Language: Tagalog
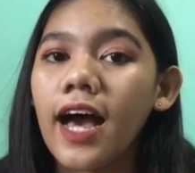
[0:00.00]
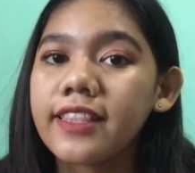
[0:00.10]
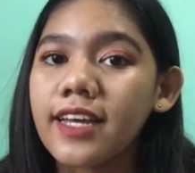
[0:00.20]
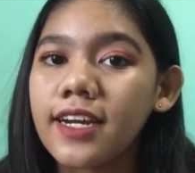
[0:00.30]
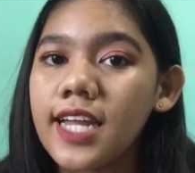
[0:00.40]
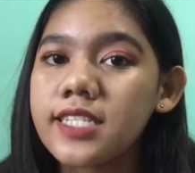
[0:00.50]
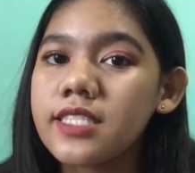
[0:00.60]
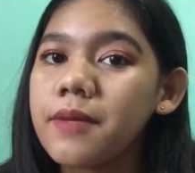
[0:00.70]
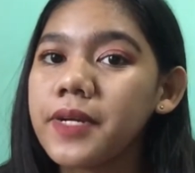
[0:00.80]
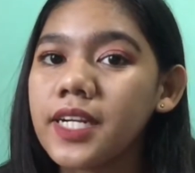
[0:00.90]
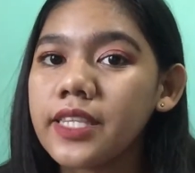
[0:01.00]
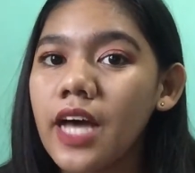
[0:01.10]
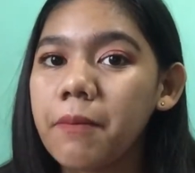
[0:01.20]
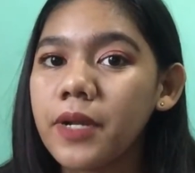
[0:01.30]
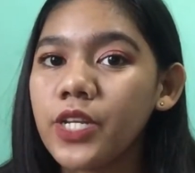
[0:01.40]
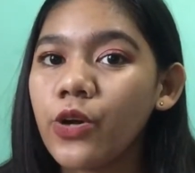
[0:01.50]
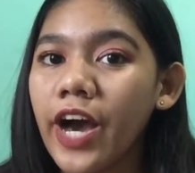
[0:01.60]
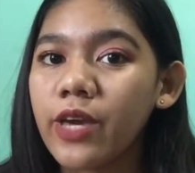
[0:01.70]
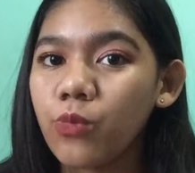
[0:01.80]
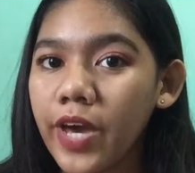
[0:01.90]
At ang last naman na
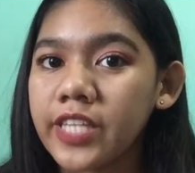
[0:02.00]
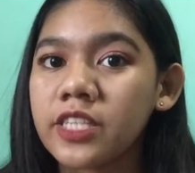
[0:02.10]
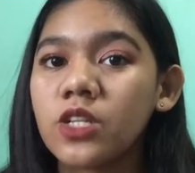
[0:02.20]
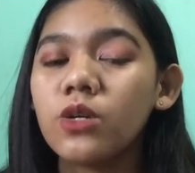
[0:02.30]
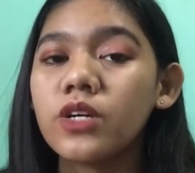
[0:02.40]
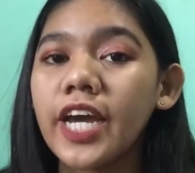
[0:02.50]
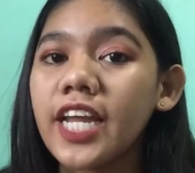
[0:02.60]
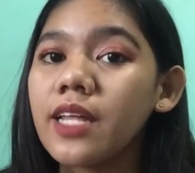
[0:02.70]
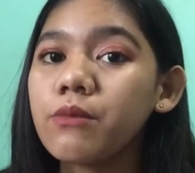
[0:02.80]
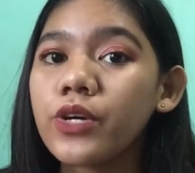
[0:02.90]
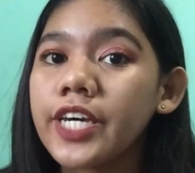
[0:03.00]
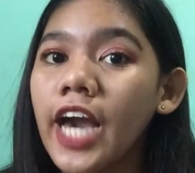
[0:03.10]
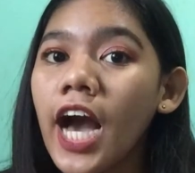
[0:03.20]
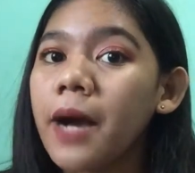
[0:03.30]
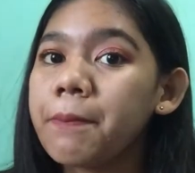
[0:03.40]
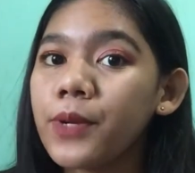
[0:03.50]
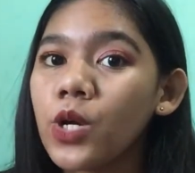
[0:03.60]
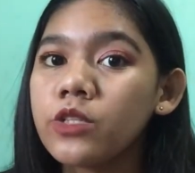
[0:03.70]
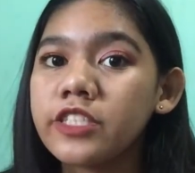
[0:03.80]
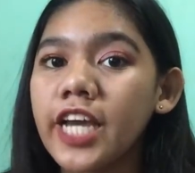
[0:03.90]
W ay when. Kung kailan mo
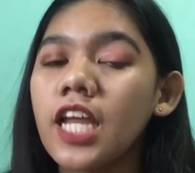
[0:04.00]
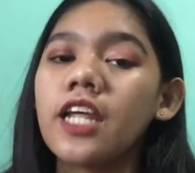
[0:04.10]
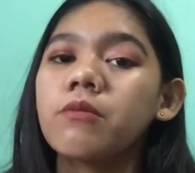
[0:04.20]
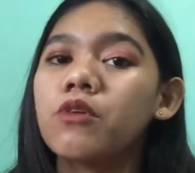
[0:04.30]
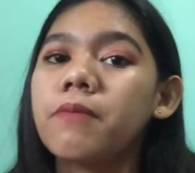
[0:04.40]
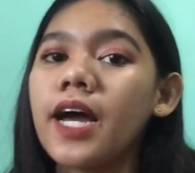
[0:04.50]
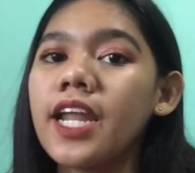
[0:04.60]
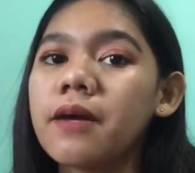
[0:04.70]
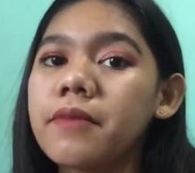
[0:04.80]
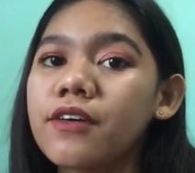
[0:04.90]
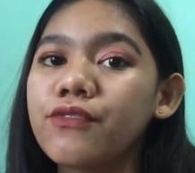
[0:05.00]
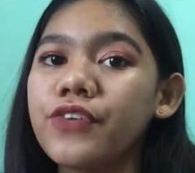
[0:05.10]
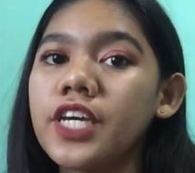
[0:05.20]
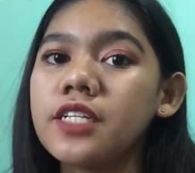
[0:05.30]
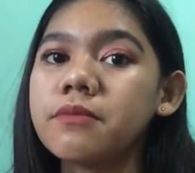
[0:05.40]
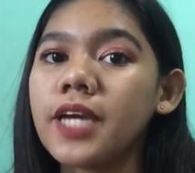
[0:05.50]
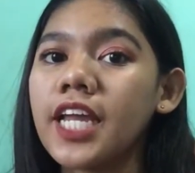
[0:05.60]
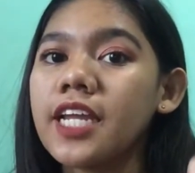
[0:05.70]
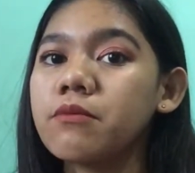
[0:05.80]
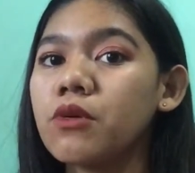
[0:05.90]
i-upload, kailan mo balak mag-film,
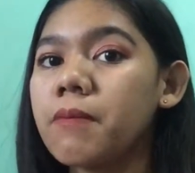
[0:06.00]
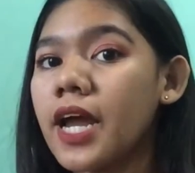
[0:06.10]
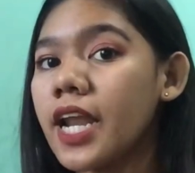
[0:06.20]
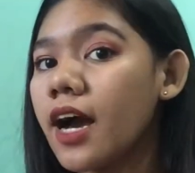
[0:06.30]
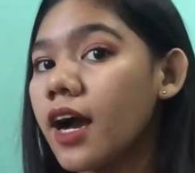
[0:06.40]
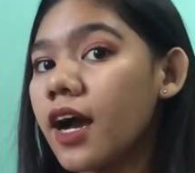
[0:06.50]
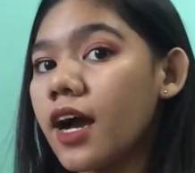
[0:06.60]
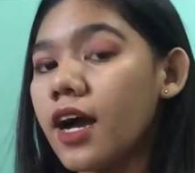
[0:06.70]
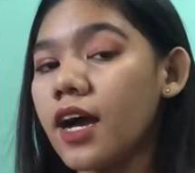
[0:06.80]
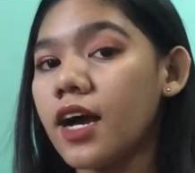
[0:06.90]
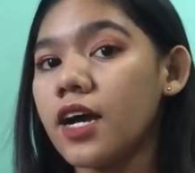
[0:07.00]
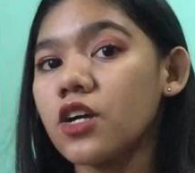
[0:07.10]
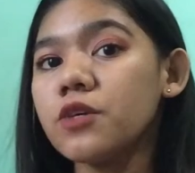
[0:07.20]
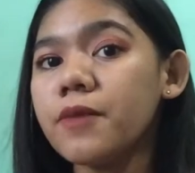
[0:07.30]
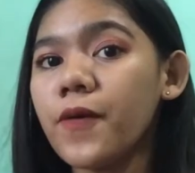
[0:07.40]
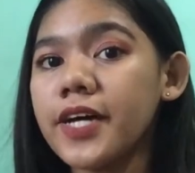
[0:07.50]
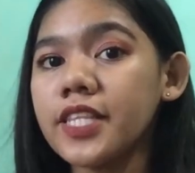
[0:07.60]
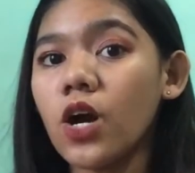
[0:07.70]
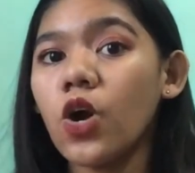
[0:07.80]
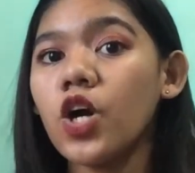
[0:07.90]
kailan mo balak gumawa
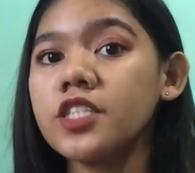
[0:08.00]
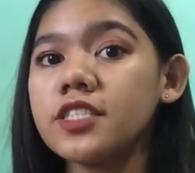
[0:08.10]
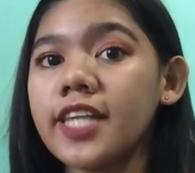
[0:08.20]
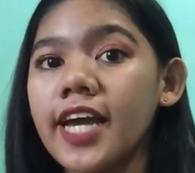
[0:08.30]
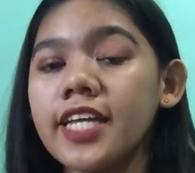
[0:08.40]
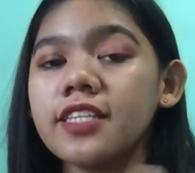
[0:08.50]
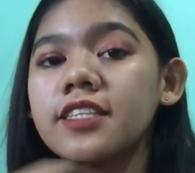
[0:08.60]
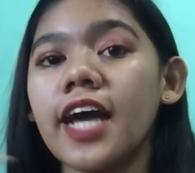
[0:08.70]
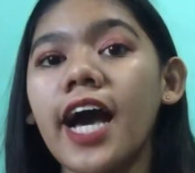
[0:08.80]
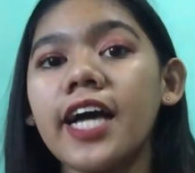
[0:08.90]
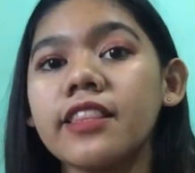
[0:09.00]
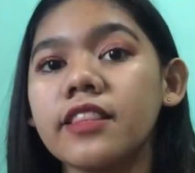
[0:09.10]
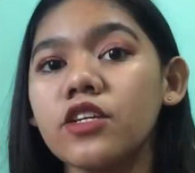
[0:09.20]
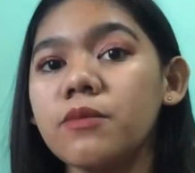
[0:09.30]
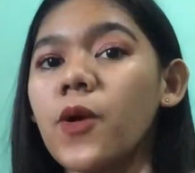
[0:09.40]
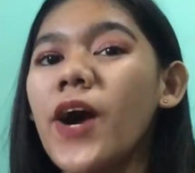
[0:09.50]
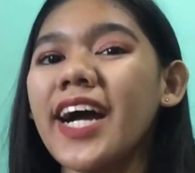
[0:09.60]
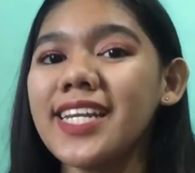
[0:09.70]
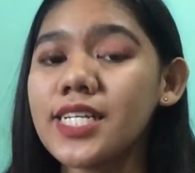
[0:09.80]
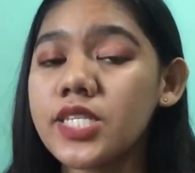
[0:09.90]
ng content, at gumawa
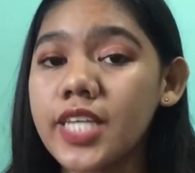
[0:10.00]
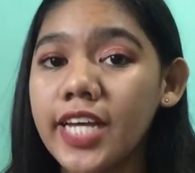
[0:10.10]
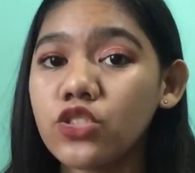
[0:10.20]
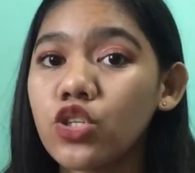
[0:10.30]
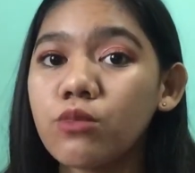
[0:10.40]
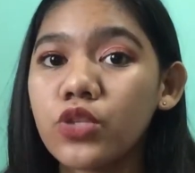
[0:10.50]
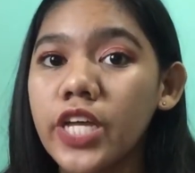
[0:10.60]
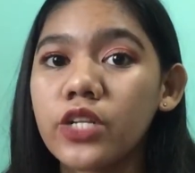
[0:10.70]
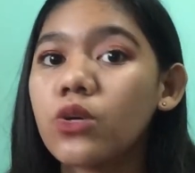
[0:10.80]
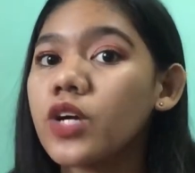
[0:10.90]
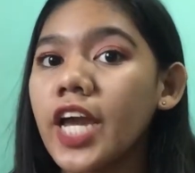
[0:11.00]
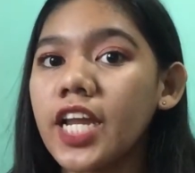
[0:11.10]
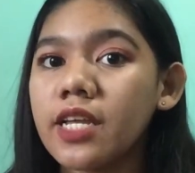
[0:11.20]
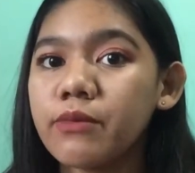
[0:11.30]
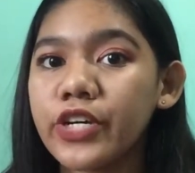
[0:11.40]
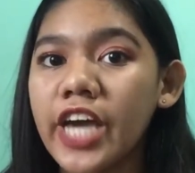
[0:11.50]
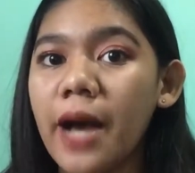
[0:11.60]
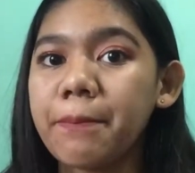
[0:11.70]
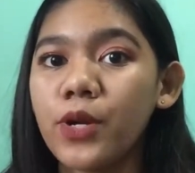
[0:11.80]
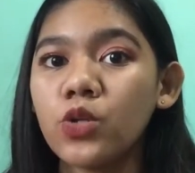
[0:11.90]
ka ng schedule mo din kung kailan mo
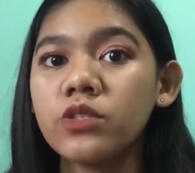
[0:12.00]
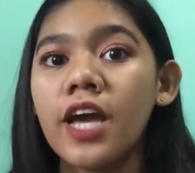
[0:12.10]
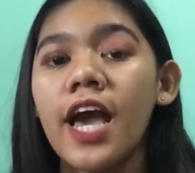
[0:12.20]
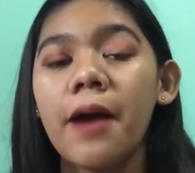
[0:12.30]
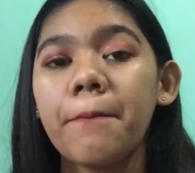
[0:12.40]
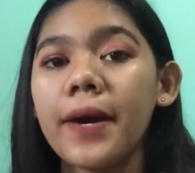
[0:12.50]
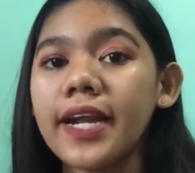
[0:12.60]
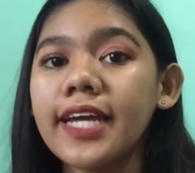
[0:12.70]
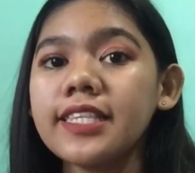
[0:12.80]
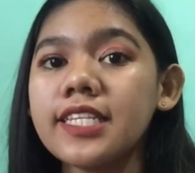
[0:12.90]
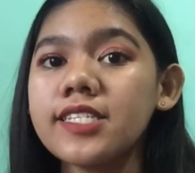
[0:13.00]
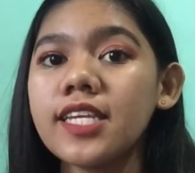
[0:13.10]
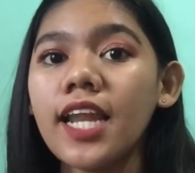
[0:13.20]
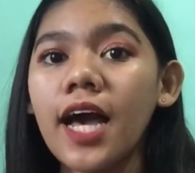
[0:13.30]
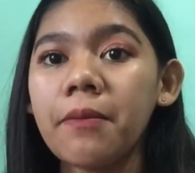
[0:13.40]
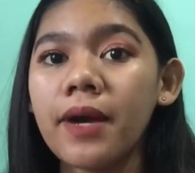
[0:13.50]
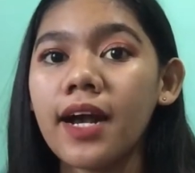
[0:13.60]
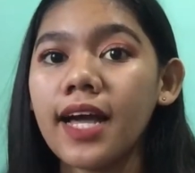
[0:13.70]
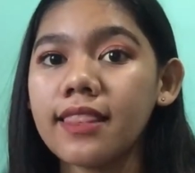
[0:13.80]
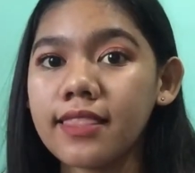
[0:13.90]
i-upload para hindi sila
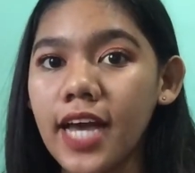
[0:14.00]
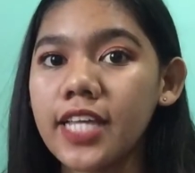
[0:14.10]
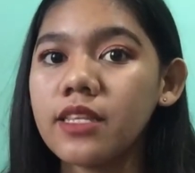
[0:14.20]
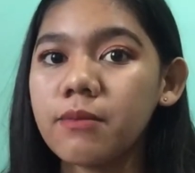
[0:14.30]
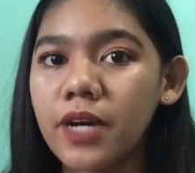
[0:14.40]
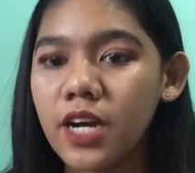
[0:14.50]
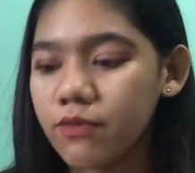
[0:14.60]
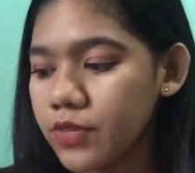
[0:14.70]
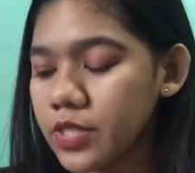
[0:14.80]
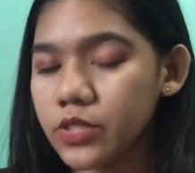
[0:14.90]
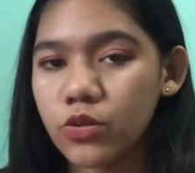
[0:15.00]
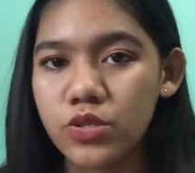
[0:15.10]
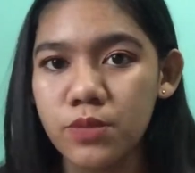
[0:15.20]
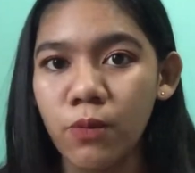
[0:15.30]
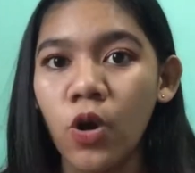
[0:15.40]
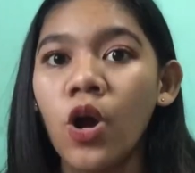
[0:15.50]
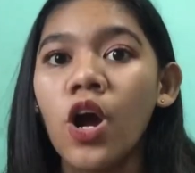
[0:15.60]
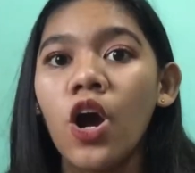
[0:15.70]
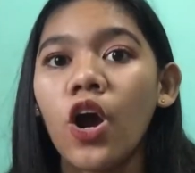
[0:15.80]
mag-antay ng mga videos mo.